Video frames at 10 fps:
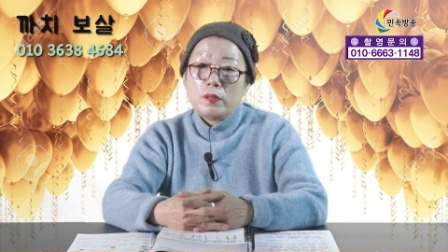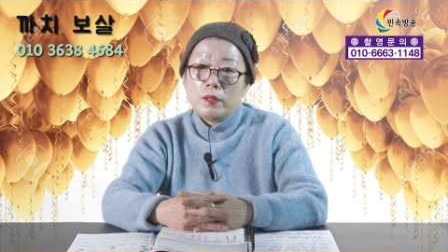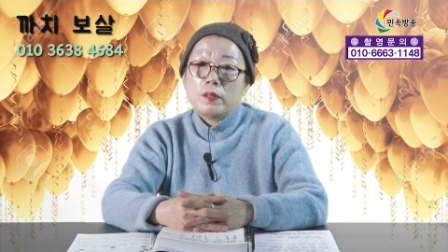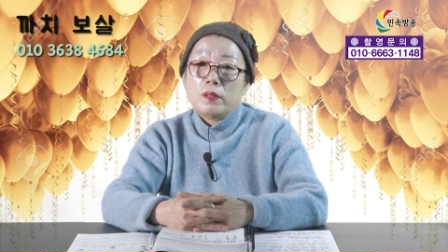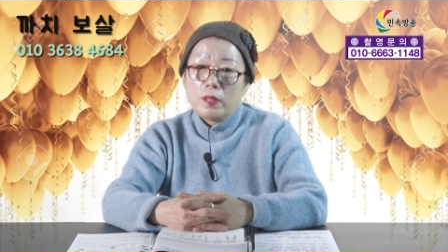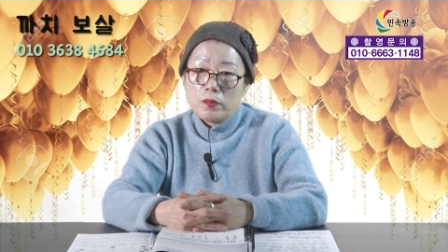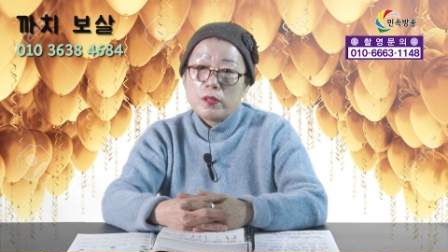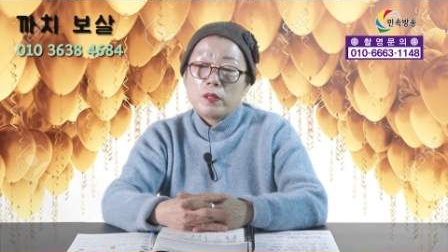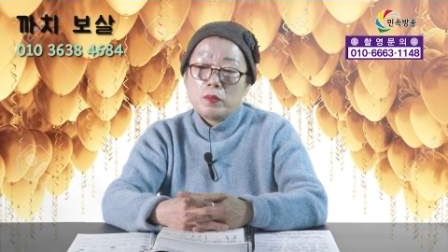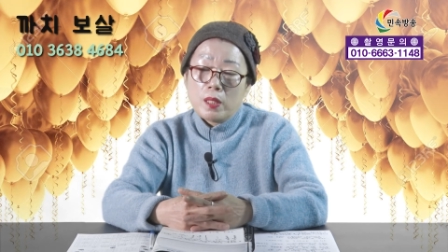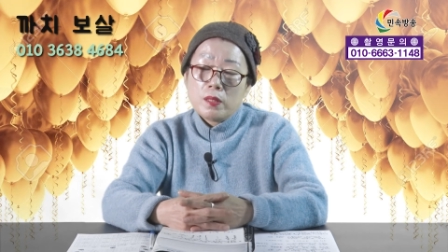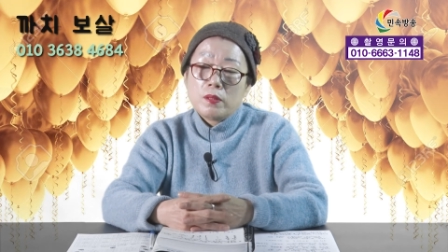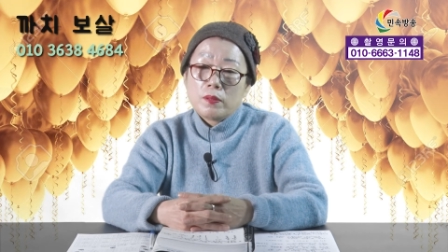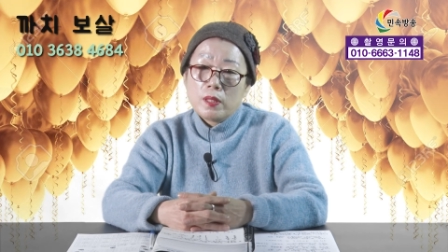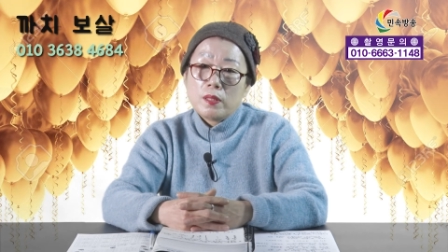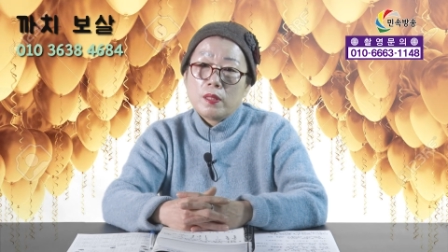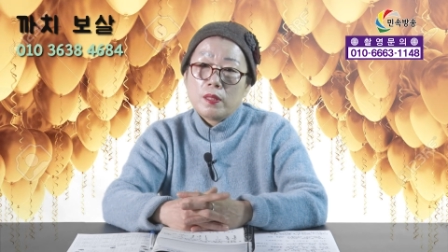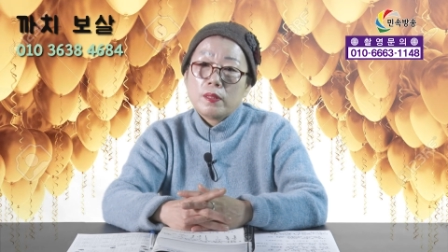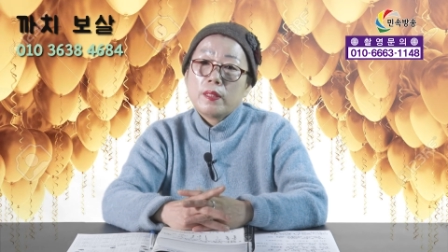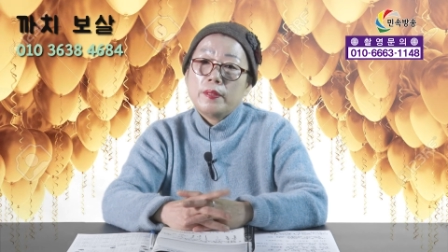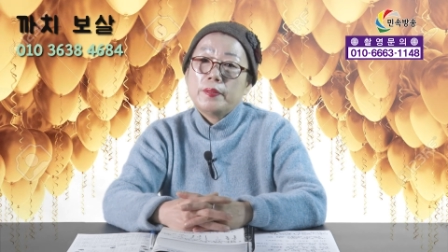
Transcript: 어, 그래가 지금은 고지 안정된 생활을 해요.